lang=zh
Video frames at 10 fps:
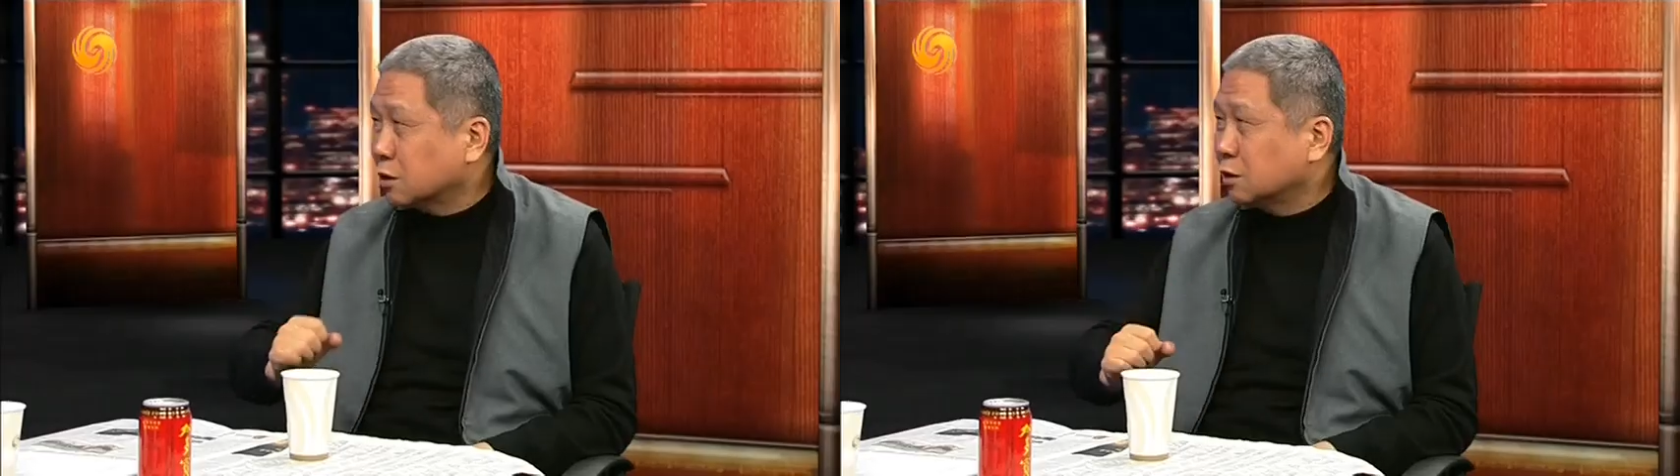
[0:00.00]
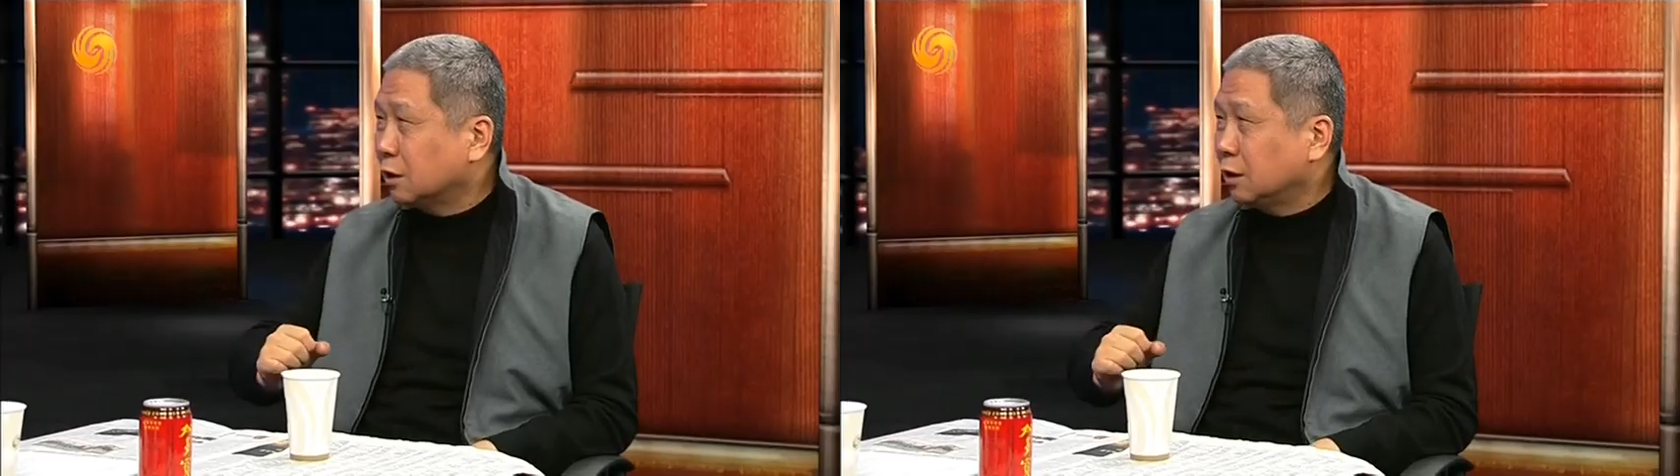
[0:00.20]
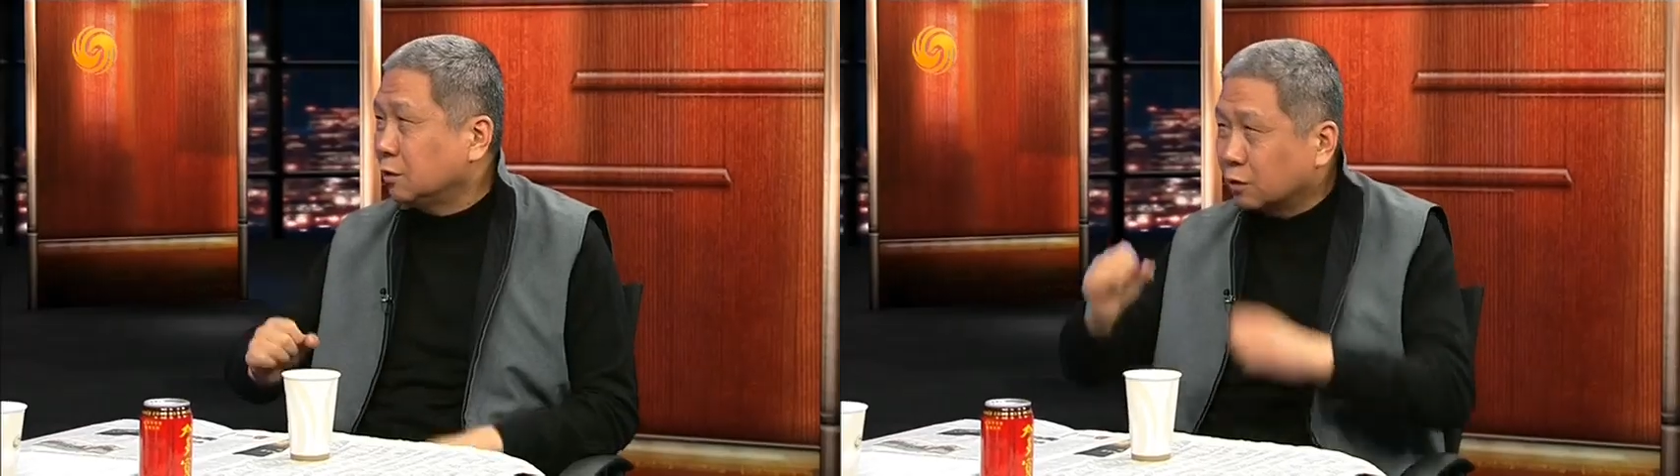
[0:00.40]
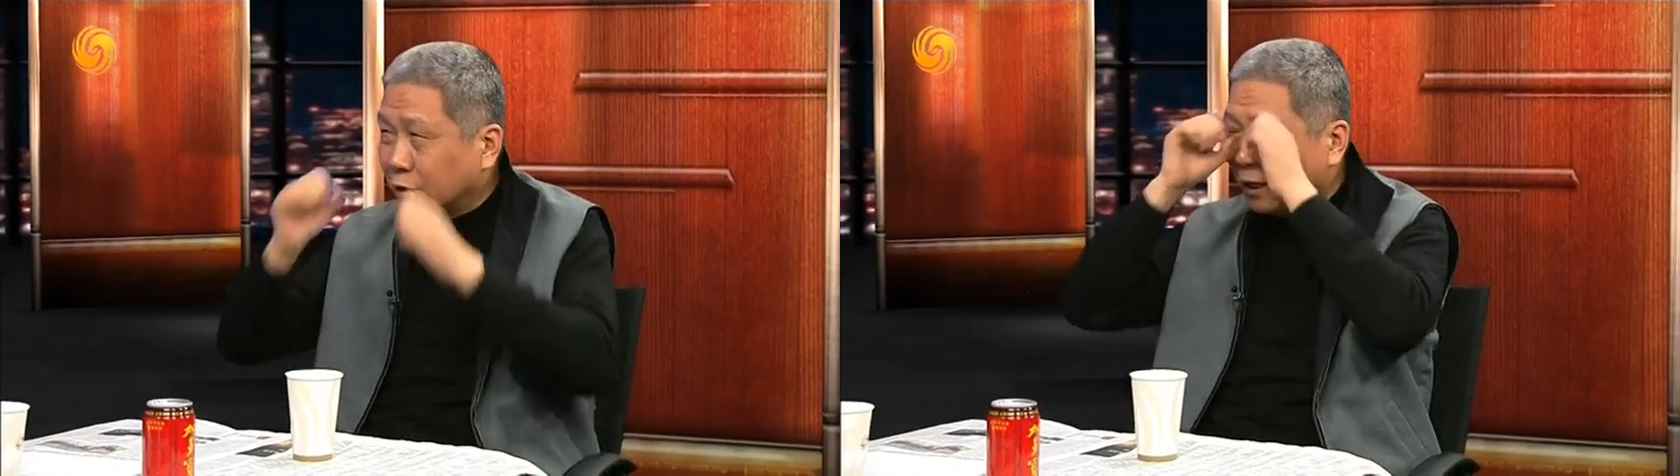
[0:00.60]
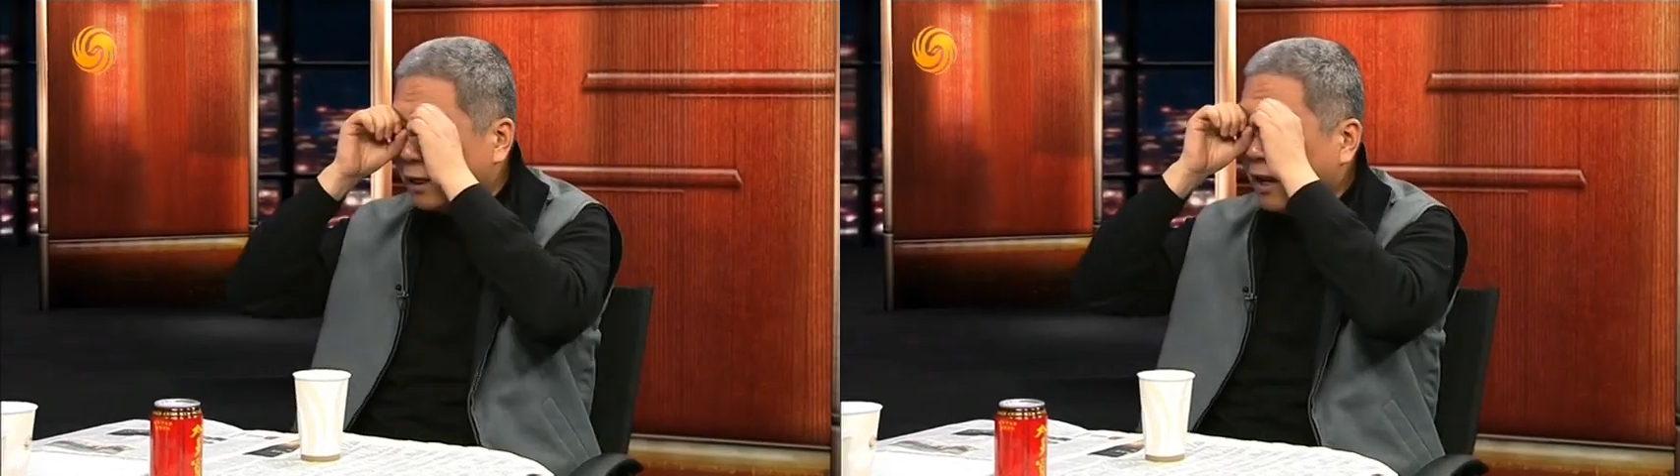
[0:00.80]
视力，就是
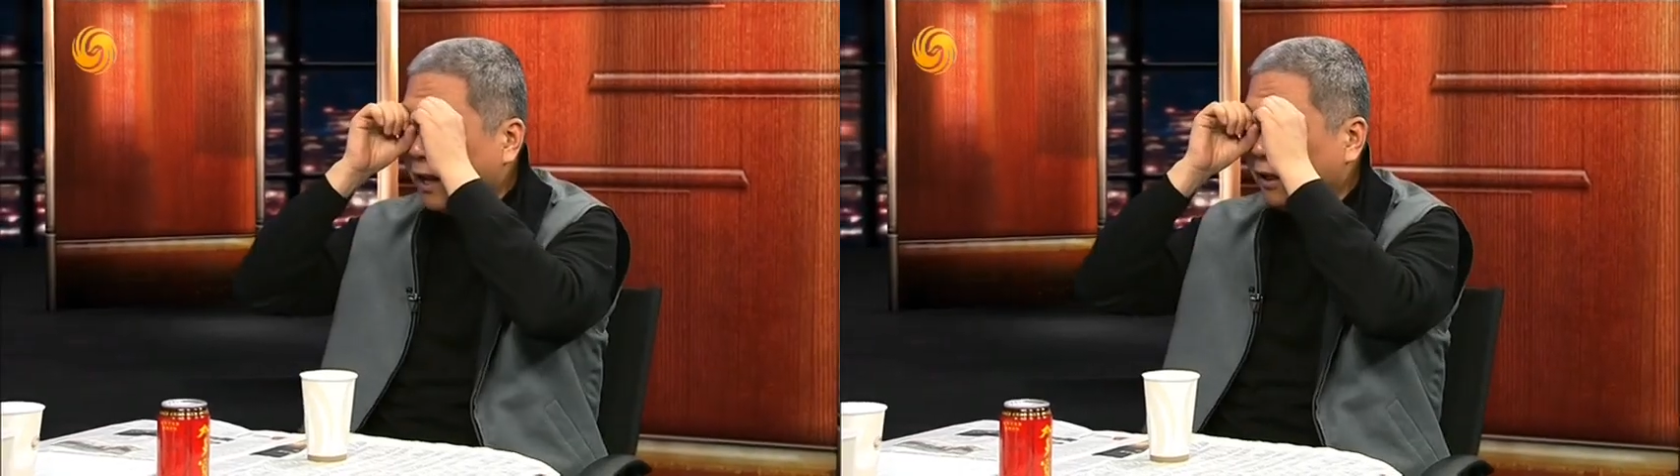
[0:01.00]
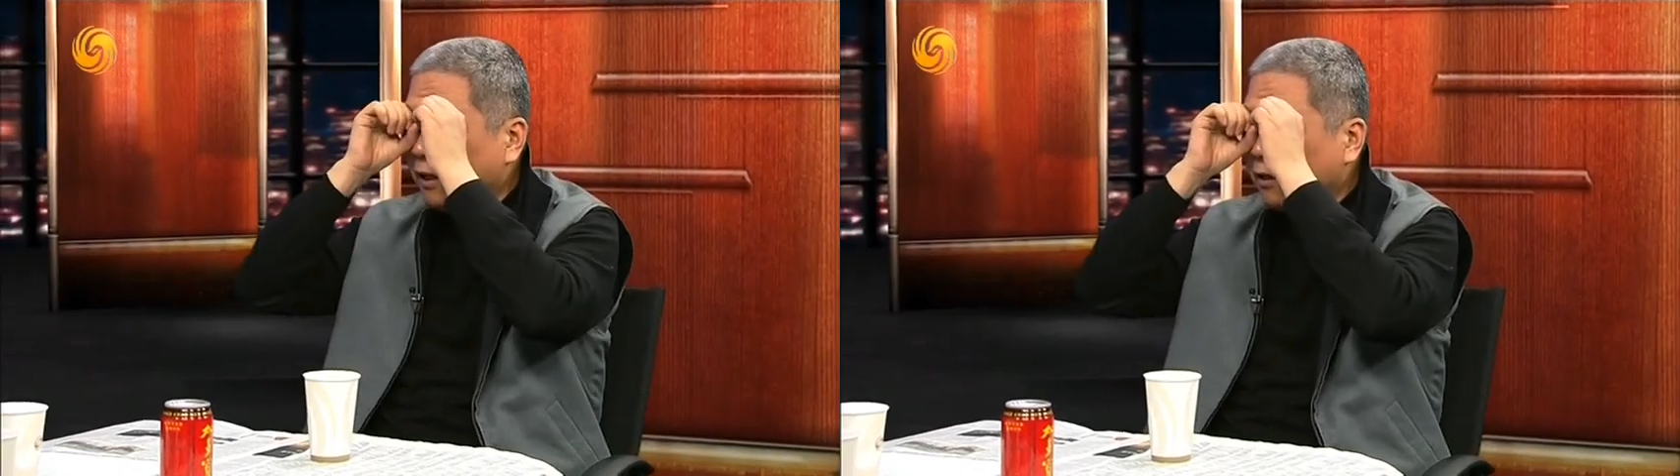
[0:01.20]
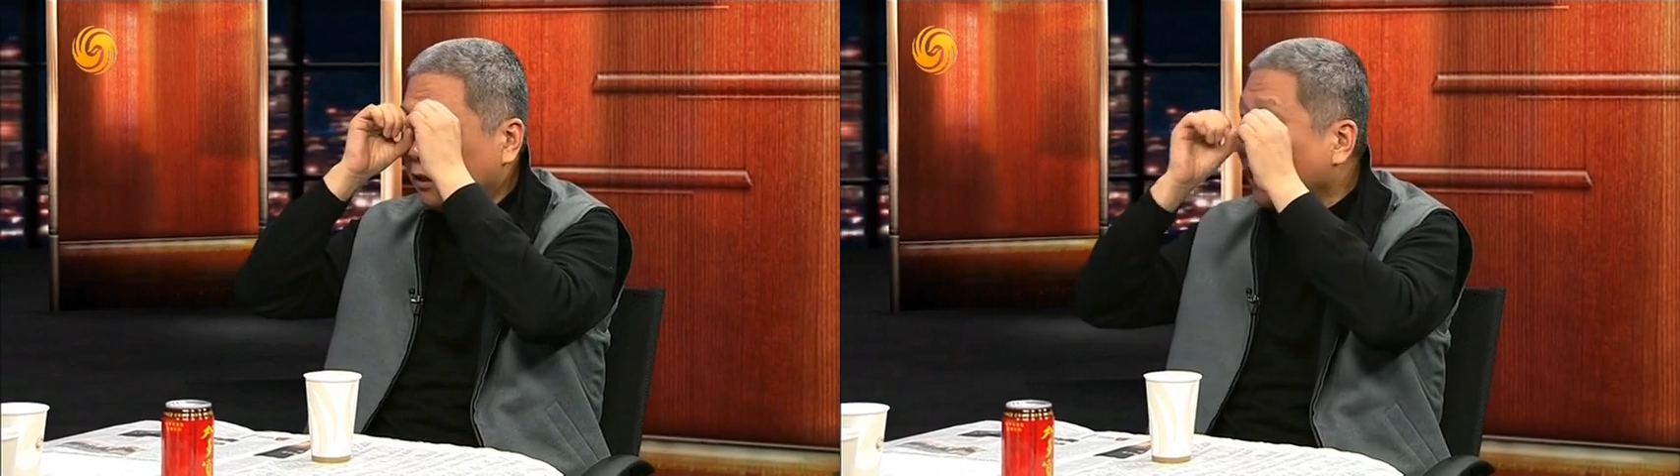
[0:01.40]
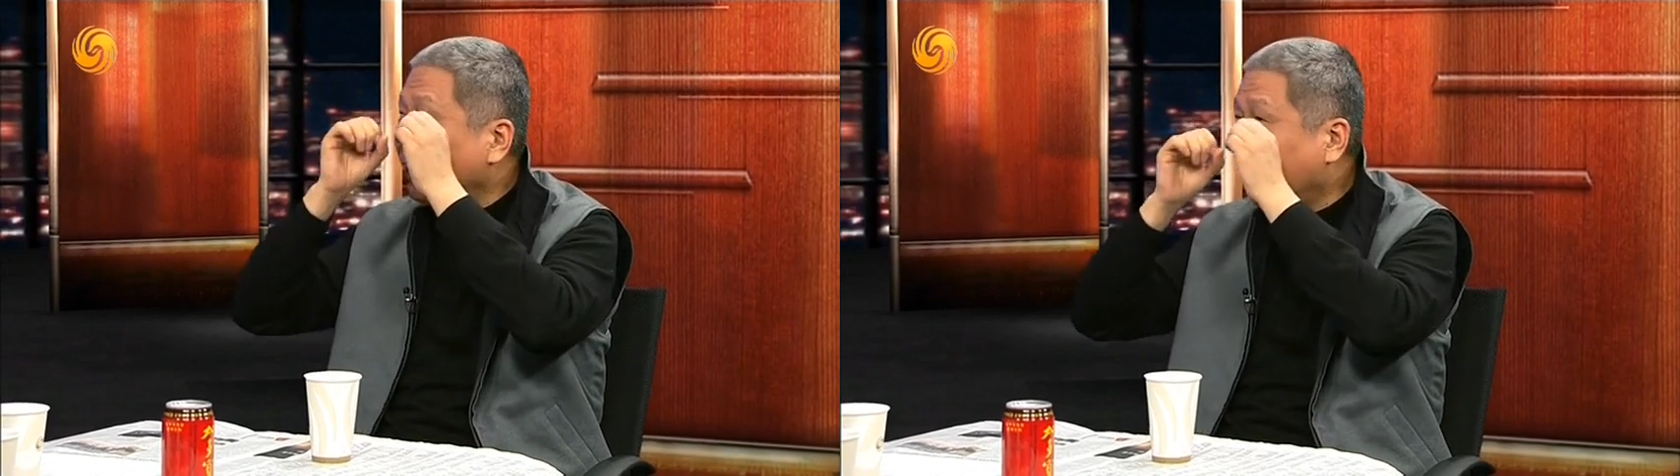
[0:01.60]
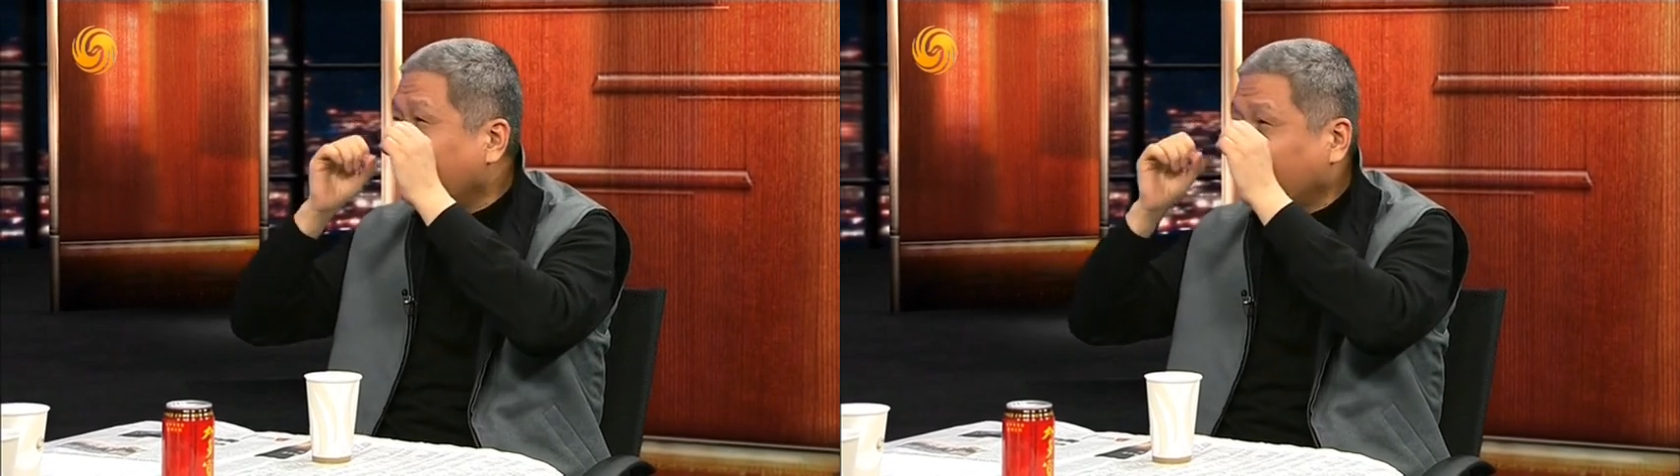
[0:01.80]
这压他
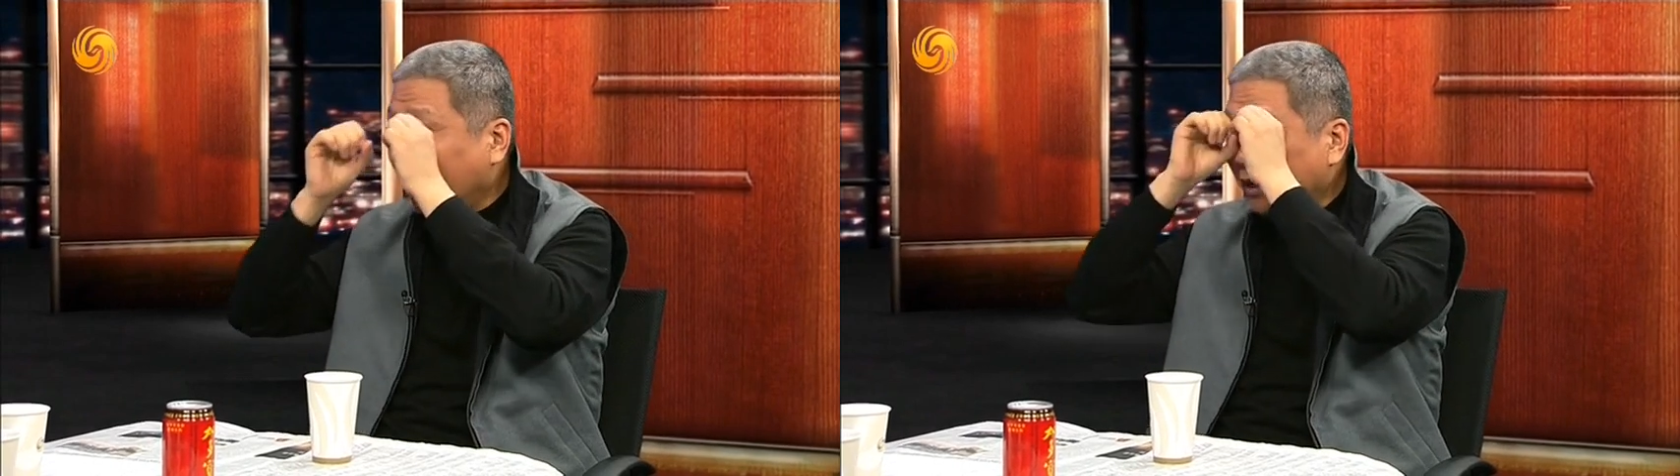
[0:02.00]
那俩眼